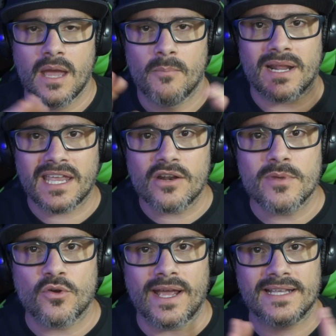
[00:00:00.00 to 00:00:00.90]
para quem não me
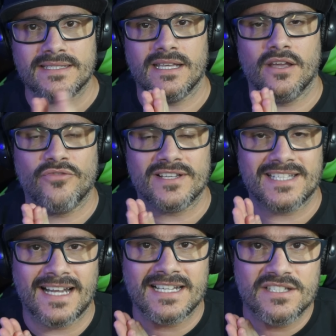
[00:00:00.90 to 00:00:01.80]
conhece, eu faço
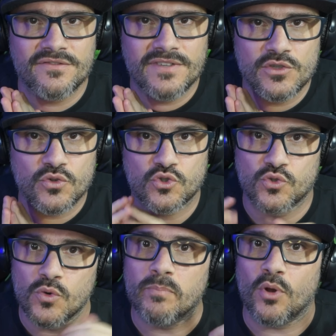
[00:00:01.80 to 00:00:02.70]
análise de vídeos
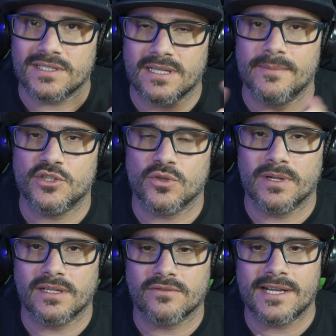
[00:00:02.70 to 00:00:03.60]
supostamente
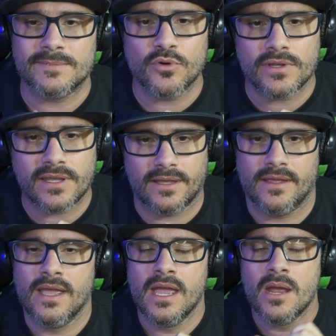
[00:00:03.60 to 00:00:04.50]
sobrenaturais. Por quê?
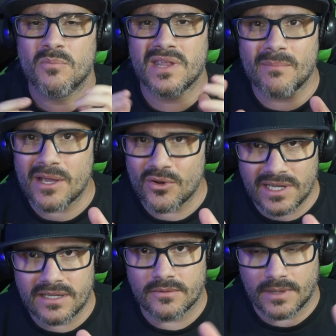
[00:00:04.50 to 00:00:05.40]
Porque a
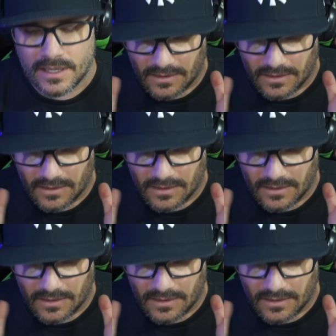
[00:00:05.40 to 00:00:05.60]
maioria não é.